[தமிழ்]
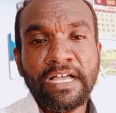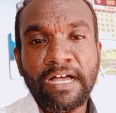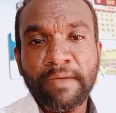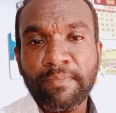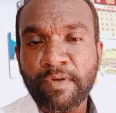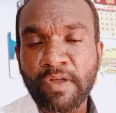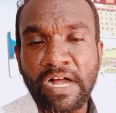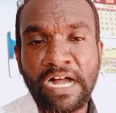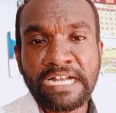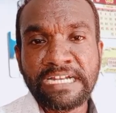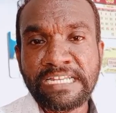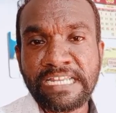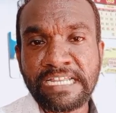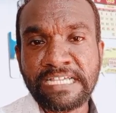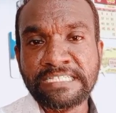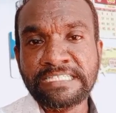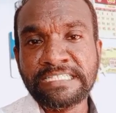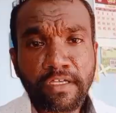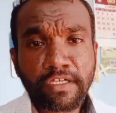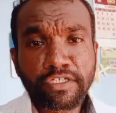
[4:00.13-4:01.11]
அப்புறம்
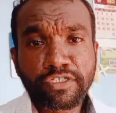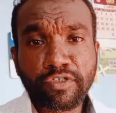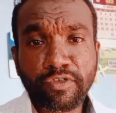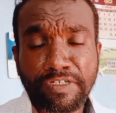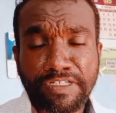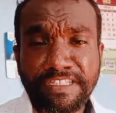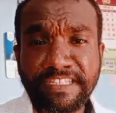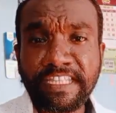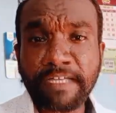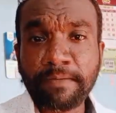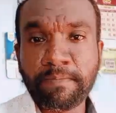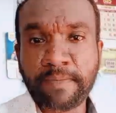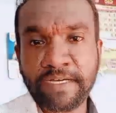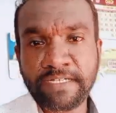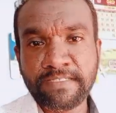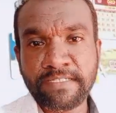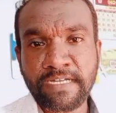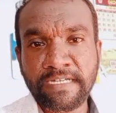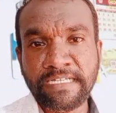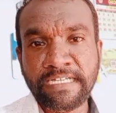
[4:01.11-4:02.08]
அட்ரஸ் ஸோ இந்த
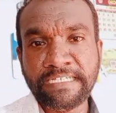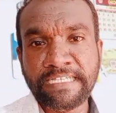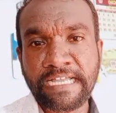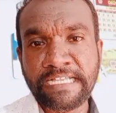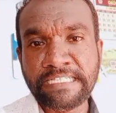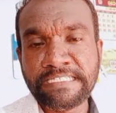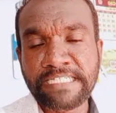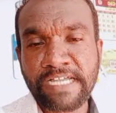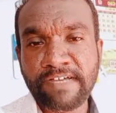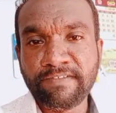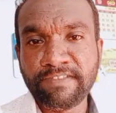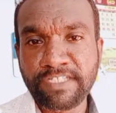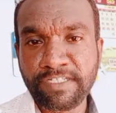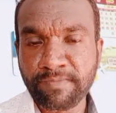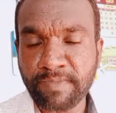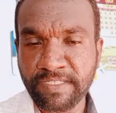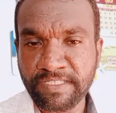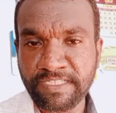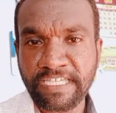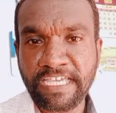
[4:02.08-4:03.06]
பர்சனல் டீட்டெயில்ஸ்லாம்
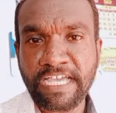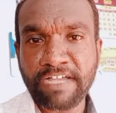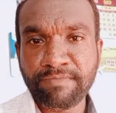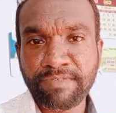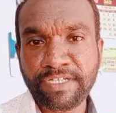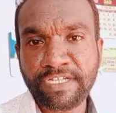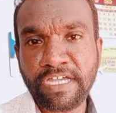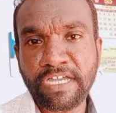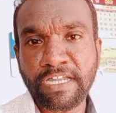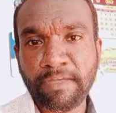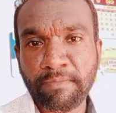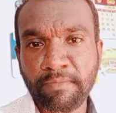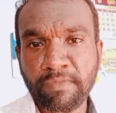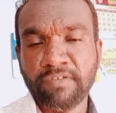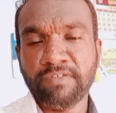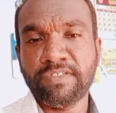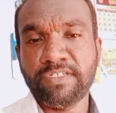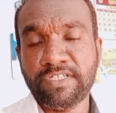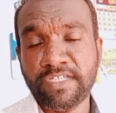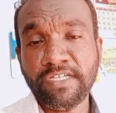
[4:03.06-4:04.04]
வந்துட்டு பார்த்தீங்க அப்படின்னா நம்ம
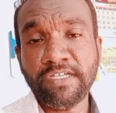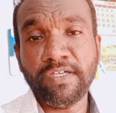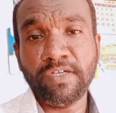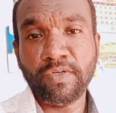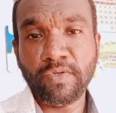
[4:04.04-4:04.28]
வந்துட்டு